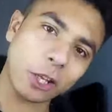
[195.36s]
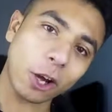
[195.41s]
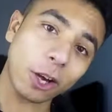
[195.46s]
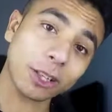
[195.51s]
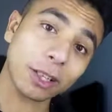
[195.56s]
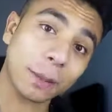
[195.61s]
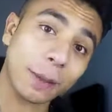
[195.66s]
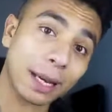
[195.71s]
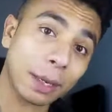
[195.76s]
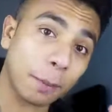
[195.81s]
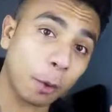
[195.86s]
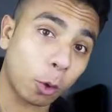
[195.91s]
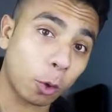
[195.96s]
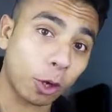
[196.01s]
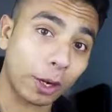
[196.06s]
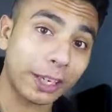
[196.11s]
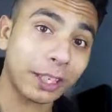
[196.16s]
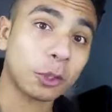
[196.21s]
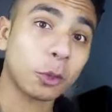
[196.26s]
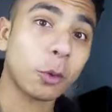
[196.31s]
النهارده معانا
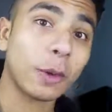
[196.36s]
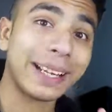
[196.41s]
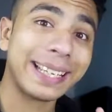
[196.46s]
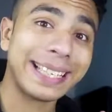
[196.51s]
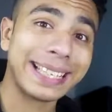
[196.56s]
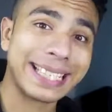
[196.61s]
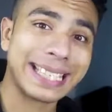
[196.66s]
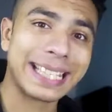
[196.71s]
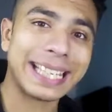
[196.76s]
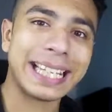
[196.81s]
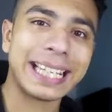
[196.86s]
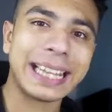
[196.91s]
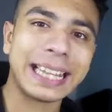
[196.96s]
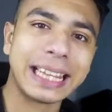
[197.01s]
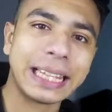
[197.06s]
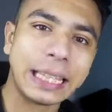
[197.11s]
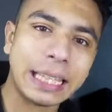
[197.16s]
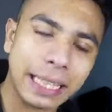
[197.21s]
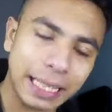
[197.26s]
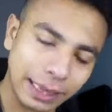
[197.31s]
موقعين
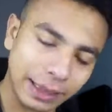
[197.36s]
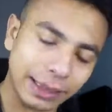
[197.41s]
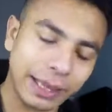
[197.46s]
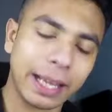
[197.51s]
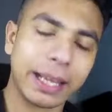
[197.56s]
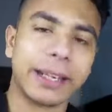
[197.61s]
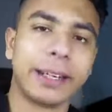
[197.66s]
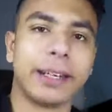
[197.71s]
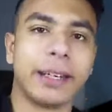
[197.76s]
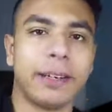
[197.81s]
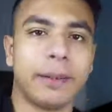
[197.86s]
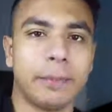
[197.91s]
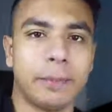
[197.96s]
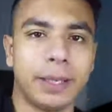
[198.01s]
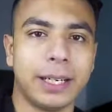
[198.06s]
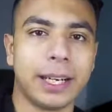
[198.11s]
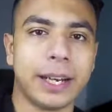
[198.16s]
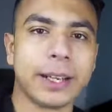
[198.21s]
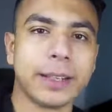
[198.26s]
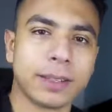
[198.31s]
كويسين جدا
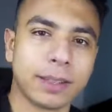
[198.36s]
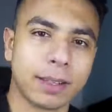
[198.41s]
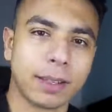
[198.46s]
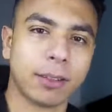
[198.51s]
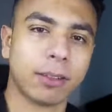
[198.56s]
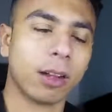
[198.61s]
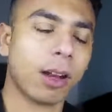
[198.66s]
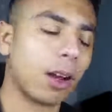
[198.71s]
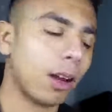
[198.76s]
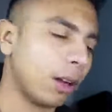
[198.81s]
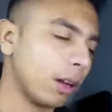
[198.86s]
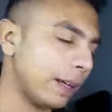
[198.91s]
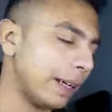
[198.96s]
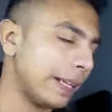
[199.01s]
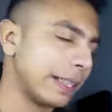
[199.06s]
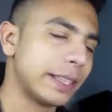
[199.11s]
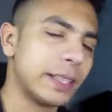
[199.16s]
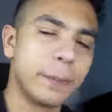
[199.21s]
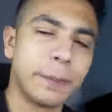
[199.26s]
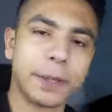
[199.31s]
من الاستطلاع
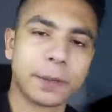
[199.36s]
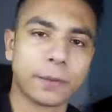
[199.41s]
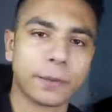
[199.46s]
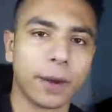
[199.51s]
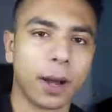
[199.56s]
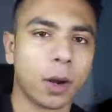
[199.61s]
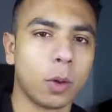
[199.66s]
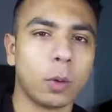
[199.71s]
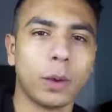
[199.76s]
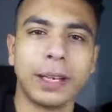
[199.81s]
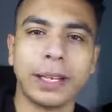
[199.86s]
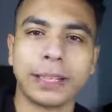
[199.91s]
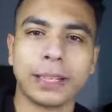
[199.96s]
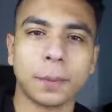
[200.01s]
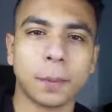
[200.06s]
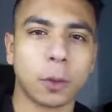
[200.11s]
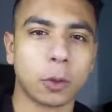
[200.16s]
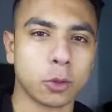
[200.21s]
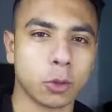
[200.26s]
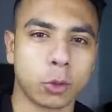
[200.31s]
الاثنين بيدفعوا
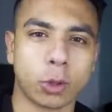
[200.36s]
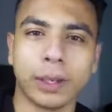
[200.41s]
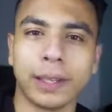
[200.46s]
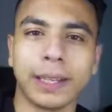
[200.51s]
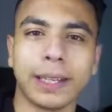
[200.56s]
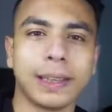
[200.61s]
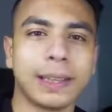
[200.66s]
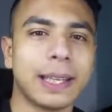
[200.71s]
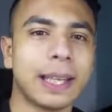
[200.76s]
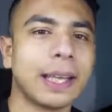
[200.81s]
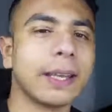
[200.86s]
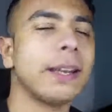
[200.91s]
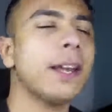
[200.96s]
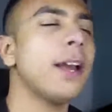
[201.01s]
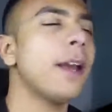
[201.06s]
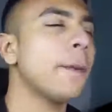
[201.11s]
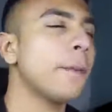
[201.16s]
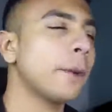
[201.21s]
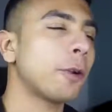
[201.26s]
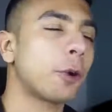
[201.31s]
الاثنين موثوقين جدا
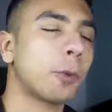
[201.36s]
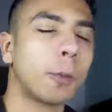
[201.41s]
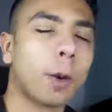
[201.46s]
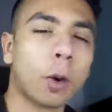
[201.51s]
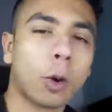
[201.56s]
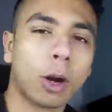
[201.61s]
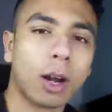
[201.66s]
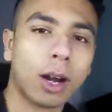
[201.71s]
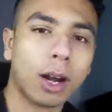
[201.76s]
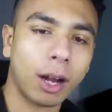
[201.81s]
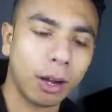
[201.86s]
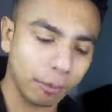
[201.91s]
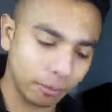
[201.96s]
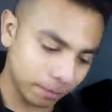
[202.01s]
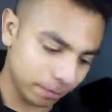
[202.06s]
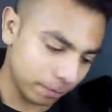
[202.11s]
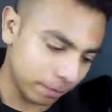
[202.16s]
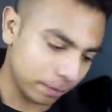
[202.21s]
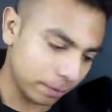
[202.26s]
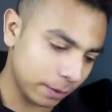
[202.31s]
منهم موقع
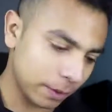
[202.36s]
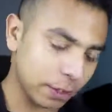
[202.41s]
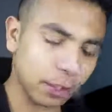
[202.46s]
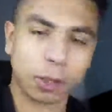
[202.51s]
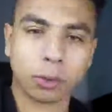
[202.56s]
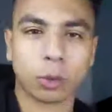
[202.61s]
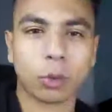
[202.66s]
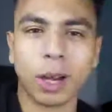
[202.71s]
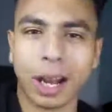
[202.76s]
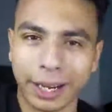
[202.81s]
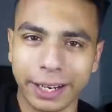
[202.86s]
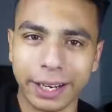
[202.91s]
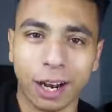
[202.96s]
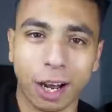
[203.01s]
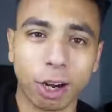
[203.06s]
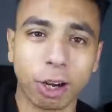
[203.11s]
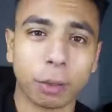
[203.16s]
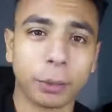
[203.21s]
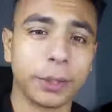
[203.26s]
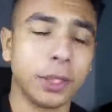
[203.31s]
تقدر تقول عليه
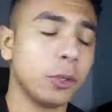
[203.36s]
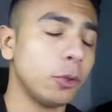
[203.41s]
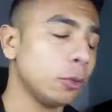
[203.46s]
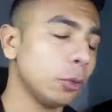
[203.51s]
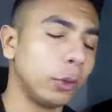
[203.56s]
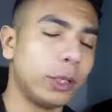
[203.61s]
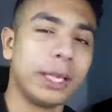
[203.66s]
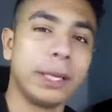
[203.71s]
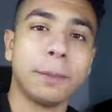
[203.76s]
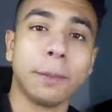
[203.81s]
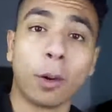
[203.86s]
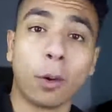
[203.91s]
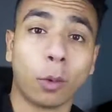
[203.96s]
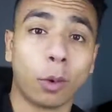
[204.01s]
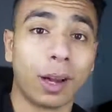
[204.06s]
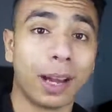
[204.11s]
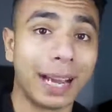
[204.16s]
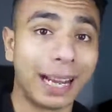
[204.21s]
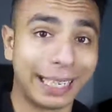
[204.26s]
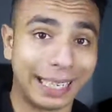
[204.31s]
عربي
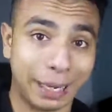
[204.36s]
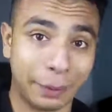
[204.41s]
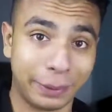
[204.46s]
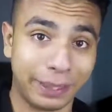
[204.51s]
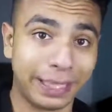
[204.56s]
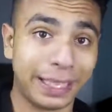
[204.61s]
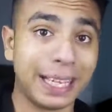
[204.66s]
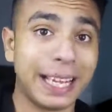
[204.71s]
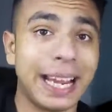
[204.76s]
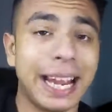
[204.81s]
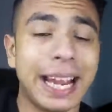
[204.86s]
وموقع اجنبي